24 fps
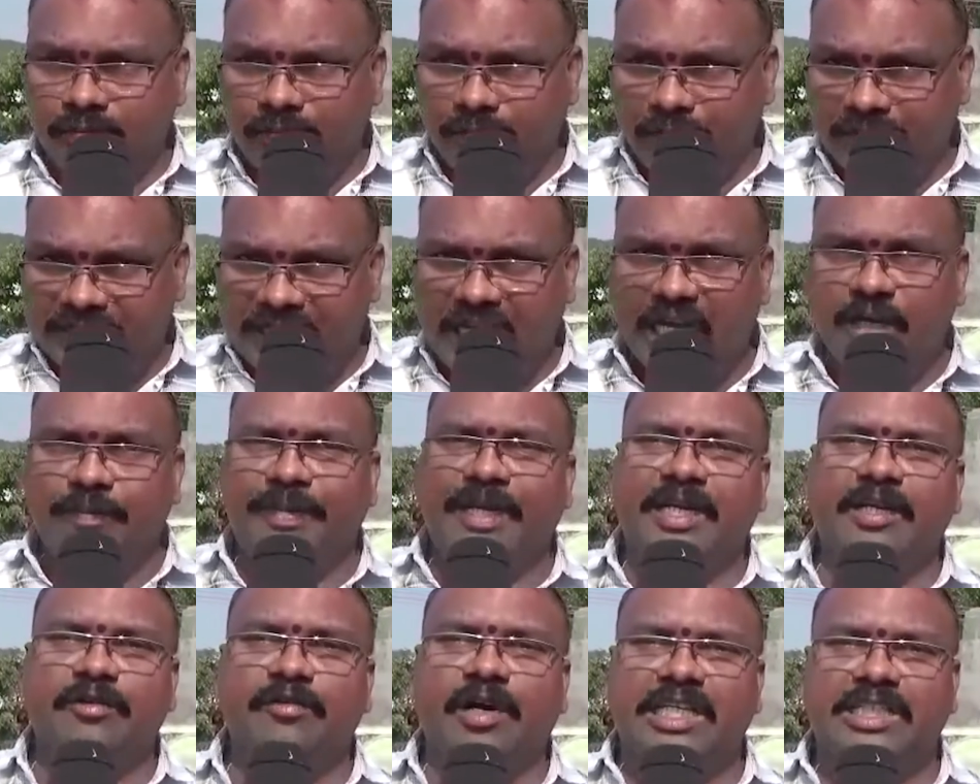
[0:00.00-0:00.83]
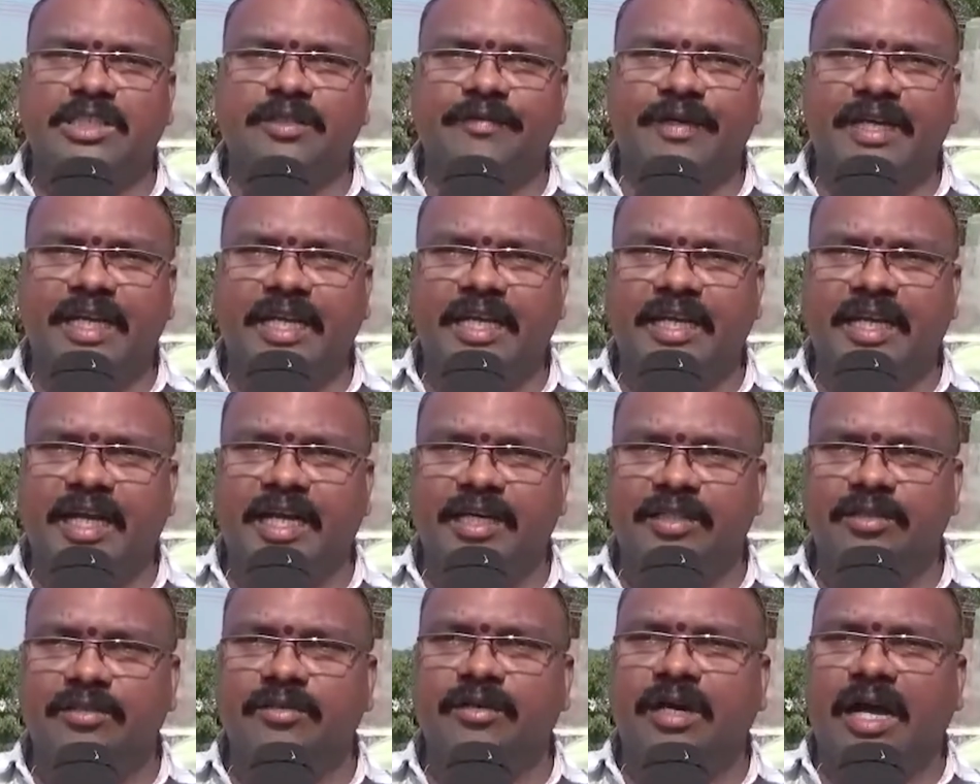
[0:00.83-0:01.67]
విశాఖపట్నం వాస్తవేలే
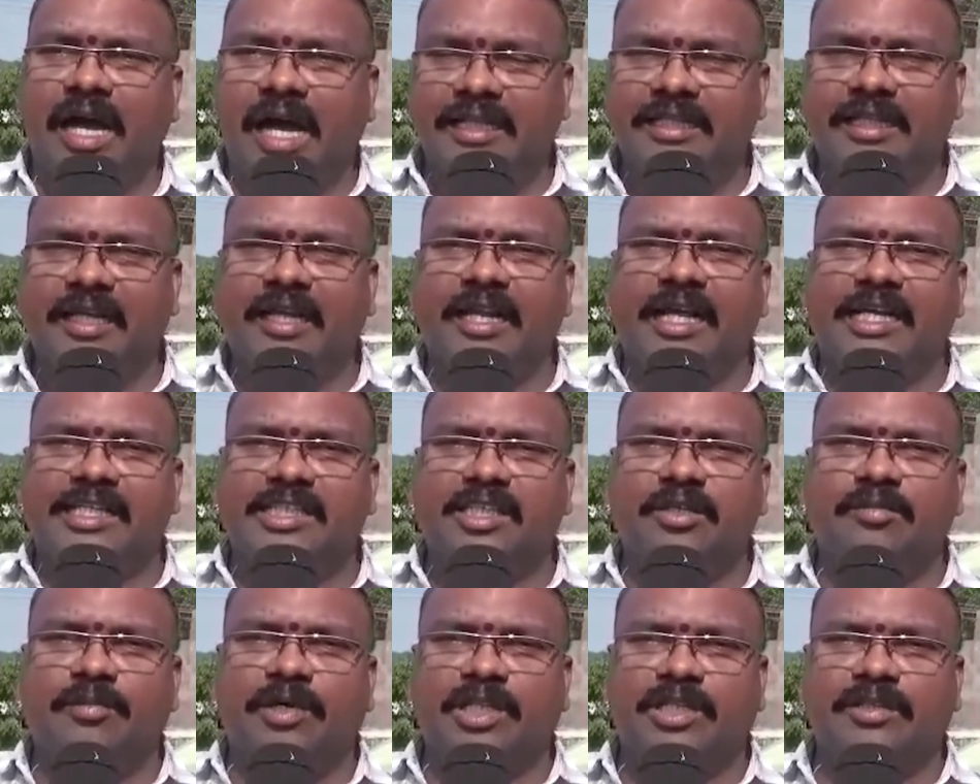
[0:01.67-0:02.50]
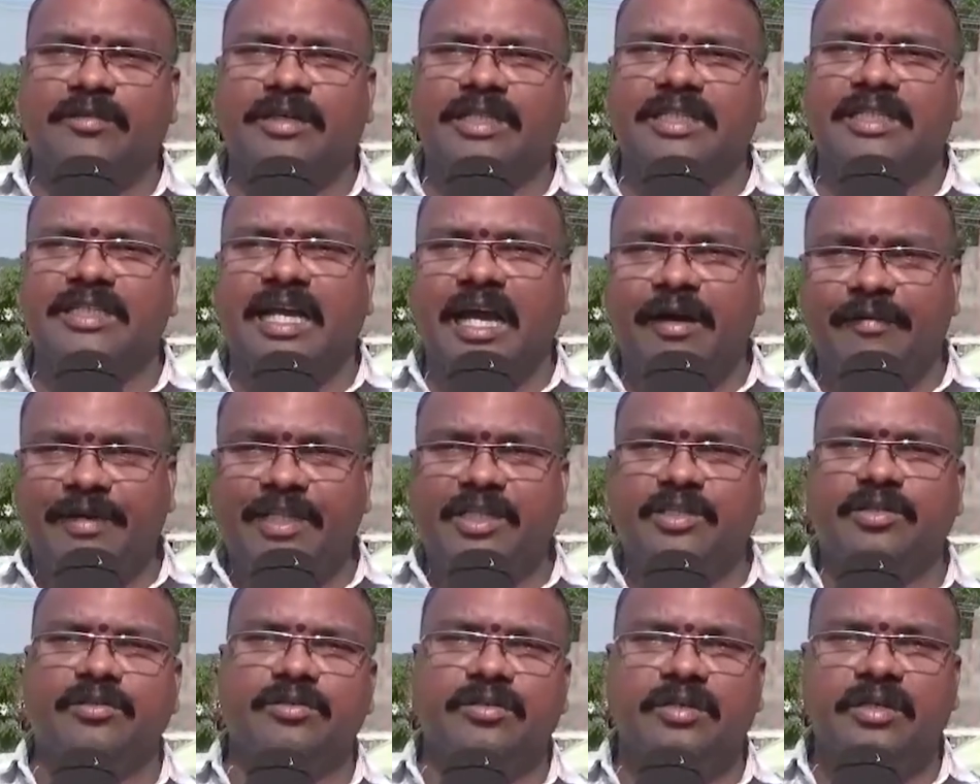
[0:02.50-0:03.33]
కాదు ఆంధ్ర రాష్ట్రం మొత్తం అంతా
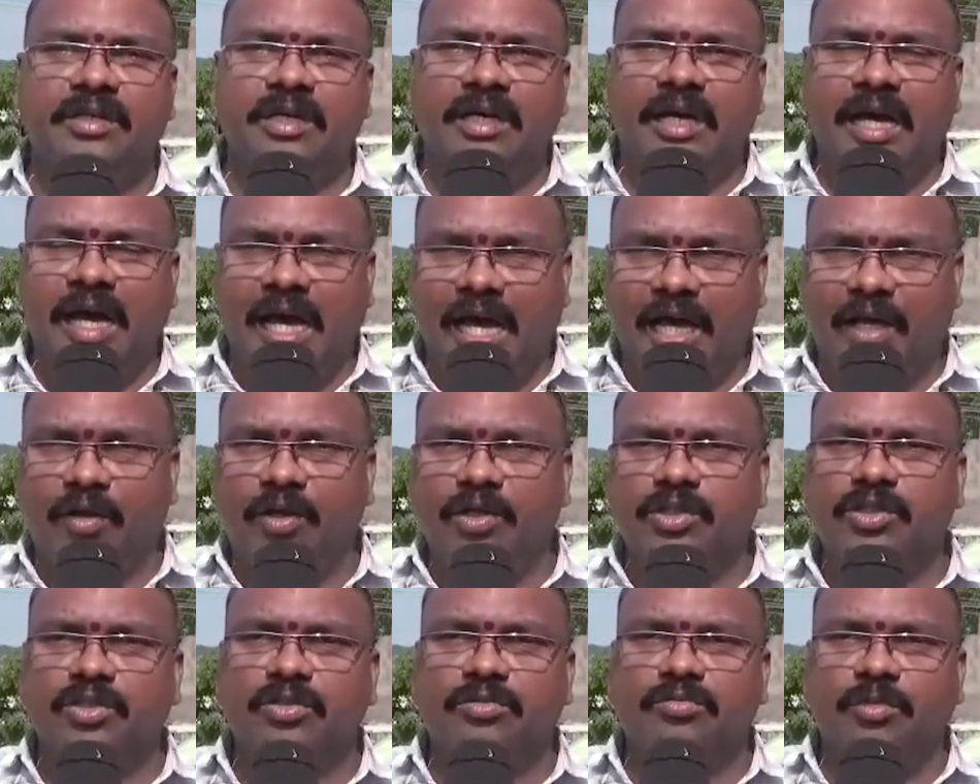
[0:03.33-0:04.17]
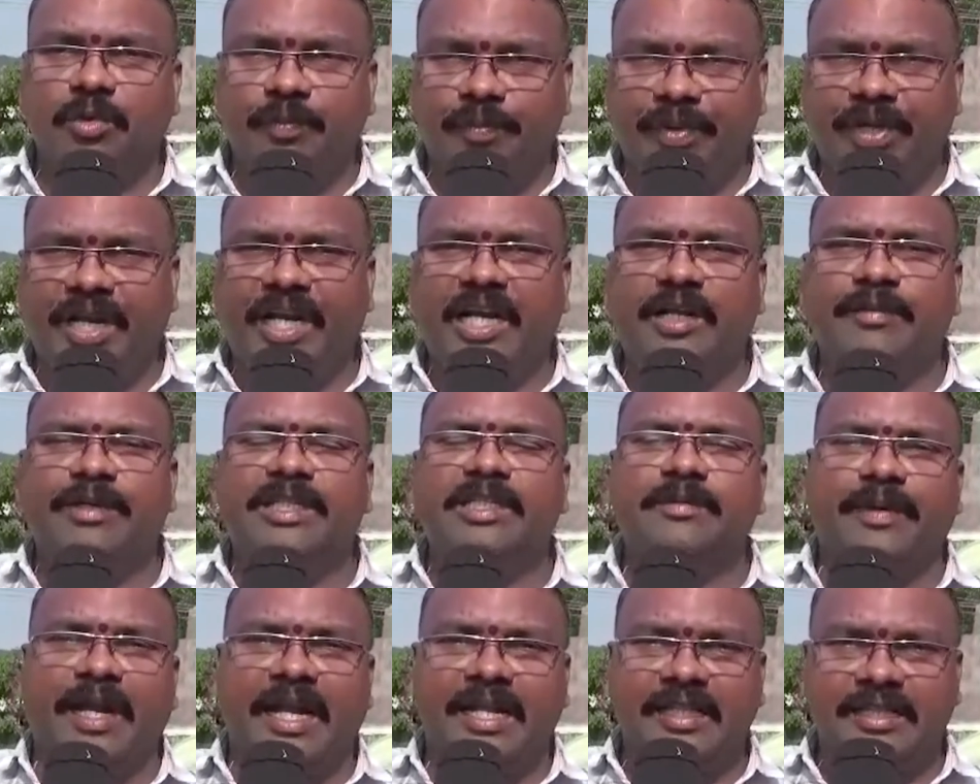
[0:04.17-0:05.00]
యావత్తు ఆ రోజు ముప్పై రెండు మంది
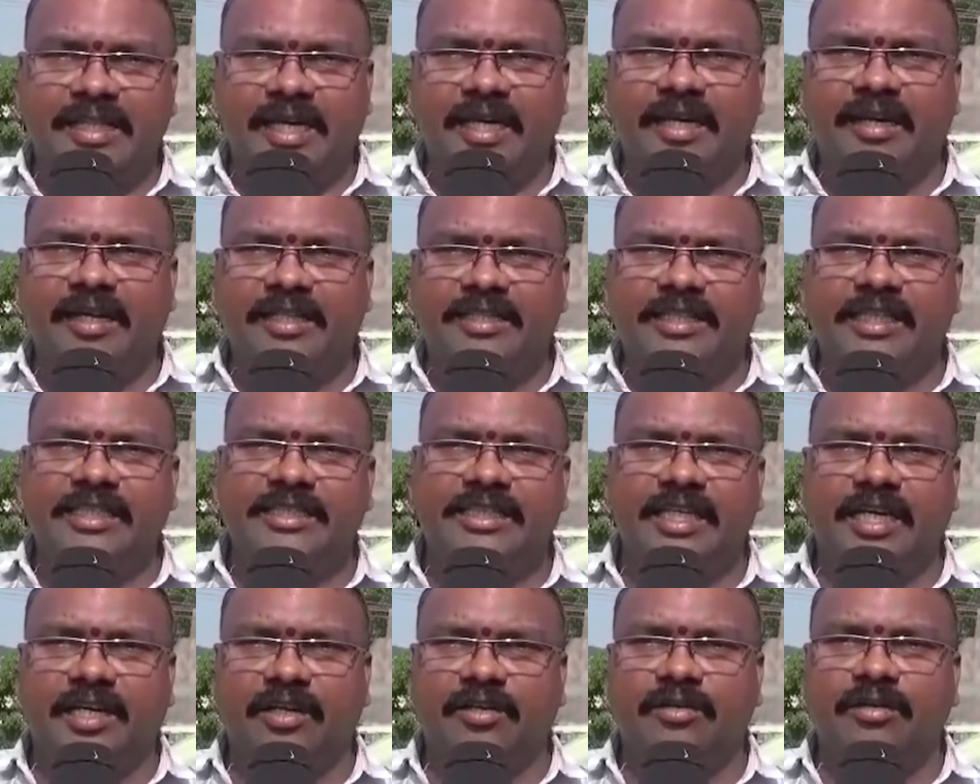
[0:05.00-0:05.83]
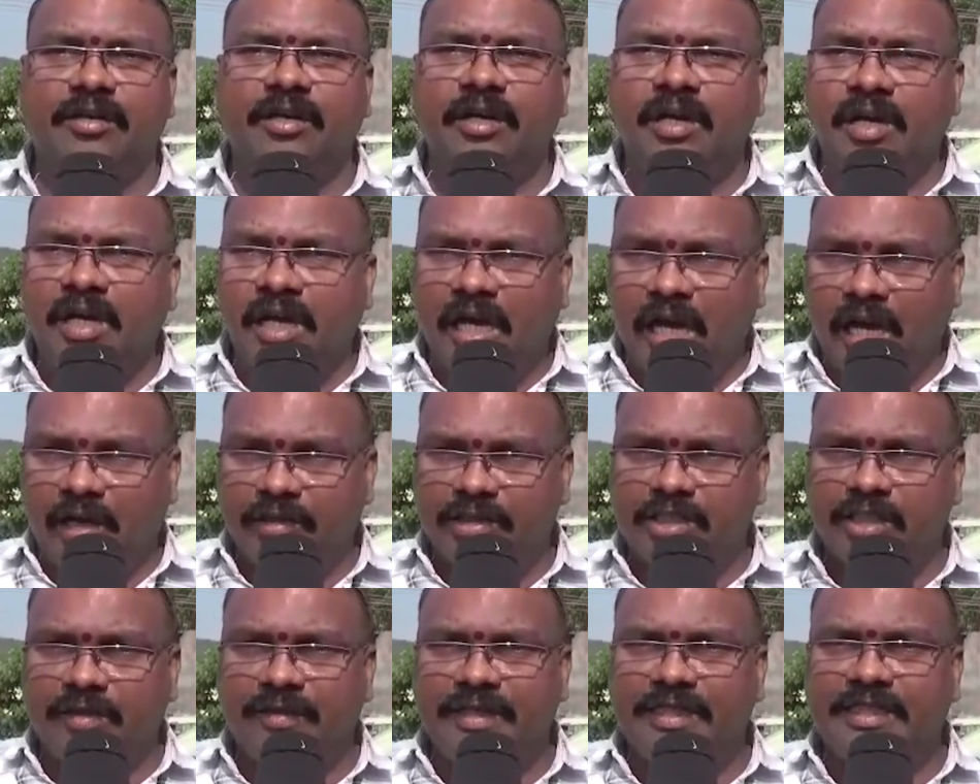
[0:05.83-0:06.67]
ప్రాణత్యాగాలు చేశారు
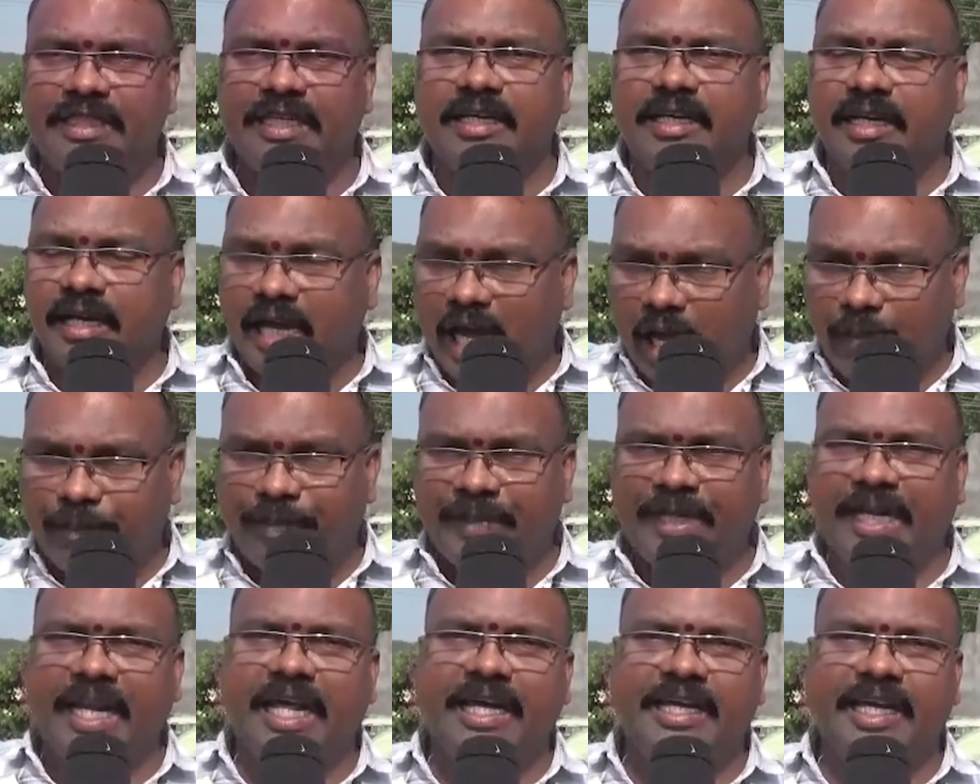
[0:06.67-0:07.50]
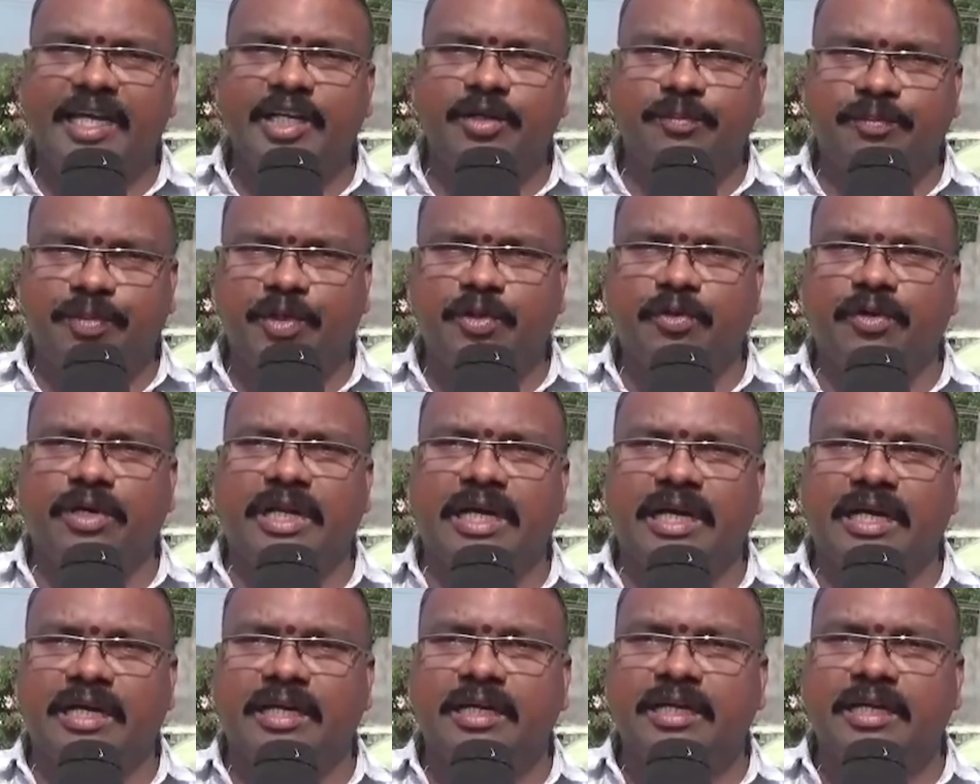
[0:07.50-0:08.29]
అవసరమైతే అప్పటిలాగా ఇప్పుడు కూడా